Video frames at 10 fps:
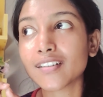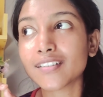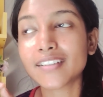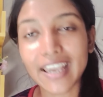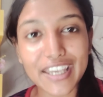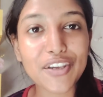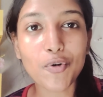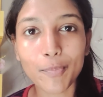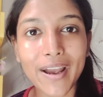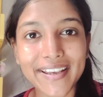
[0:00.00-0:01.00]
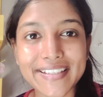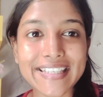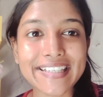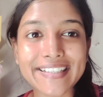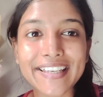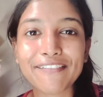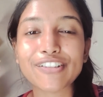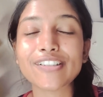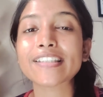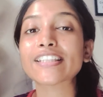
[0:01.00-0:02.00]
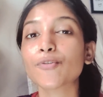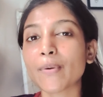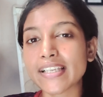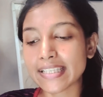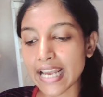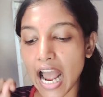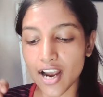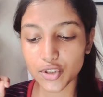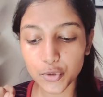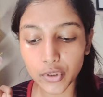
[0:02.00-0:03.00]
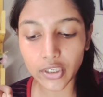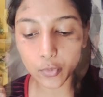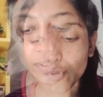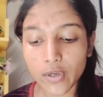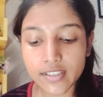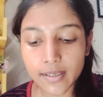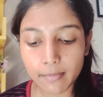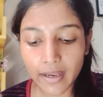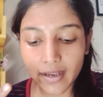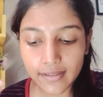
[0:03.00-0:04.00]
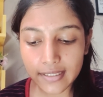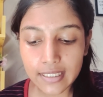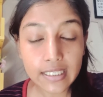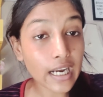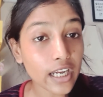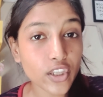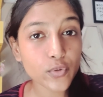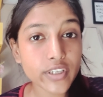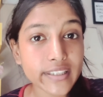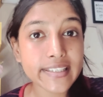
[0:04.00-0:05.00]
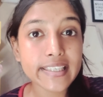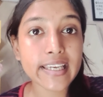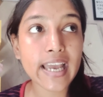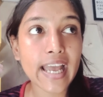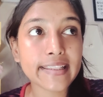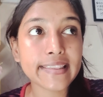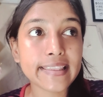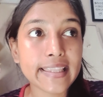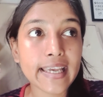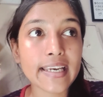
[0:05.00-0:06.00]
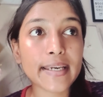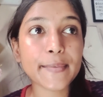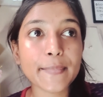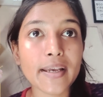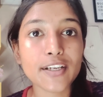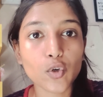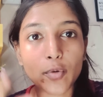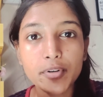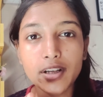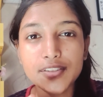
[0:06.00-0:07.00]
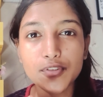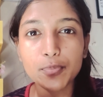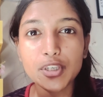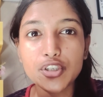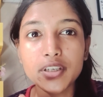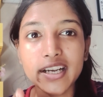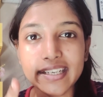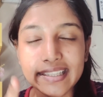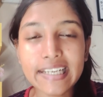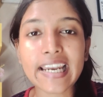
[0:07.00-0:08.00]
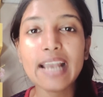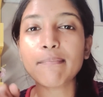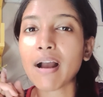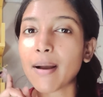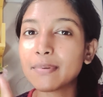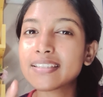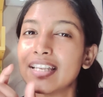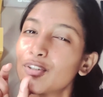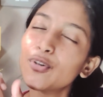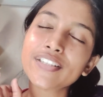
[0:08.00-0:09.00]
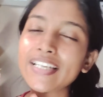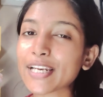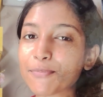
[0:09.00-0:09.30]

Uh, नहीं हो पाया किसी रीज़न की वजह से तो मैं इसलिए आज शूट करूँ थोड़ा सा मैं खाती हूँ जल्दी से एंड देन मैं ग्लोब ट्रांसफॉर्मेशन करते टाइम आपके साथ थोड़ी सी